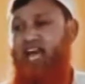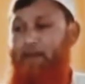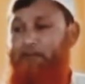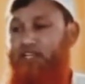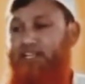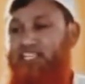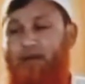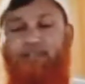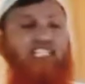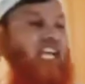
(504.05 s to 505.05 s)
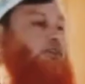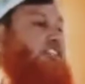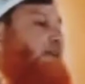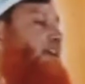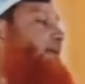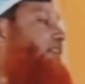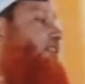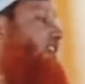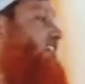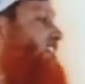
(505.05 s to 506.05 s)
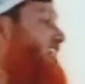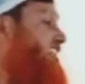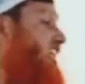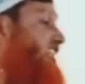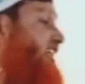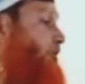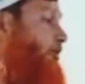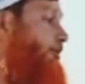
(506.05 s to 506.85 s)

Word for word: আপনি খালি নিয়মটা চালু করতে হবে এবাদতের জিনিসটা দিয়ে শুধু